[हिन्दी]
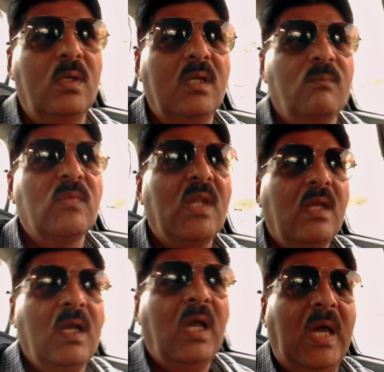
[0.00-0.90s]
रोड
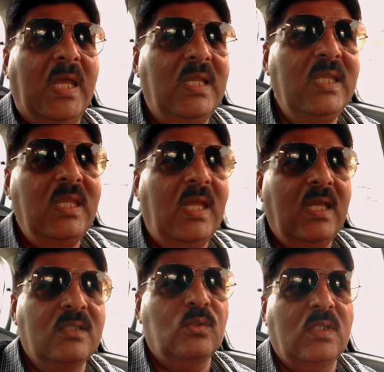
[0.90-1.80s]
आयली
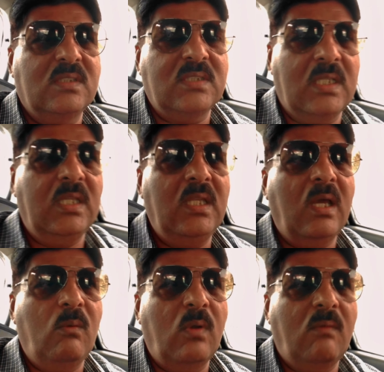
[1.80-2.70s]
है थोड़ा सा
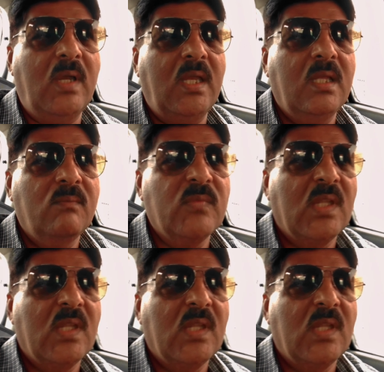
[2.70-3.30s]
गीला हुआ हुआ है